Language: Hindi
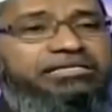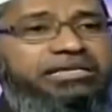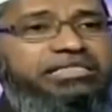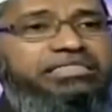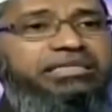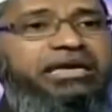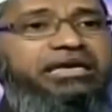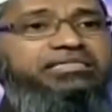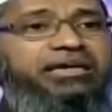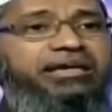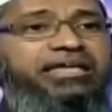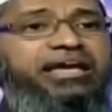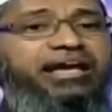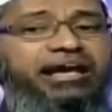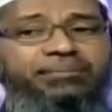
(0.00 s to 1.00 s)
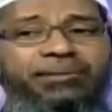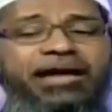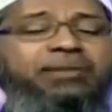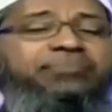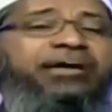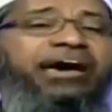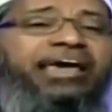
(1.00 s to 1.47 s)
चीज के जरिए
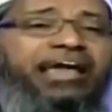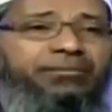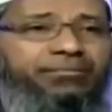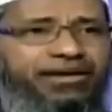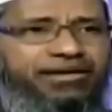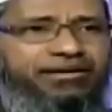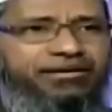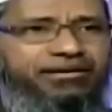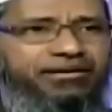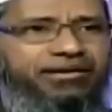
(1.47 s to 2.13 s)
कमाई भी हराम है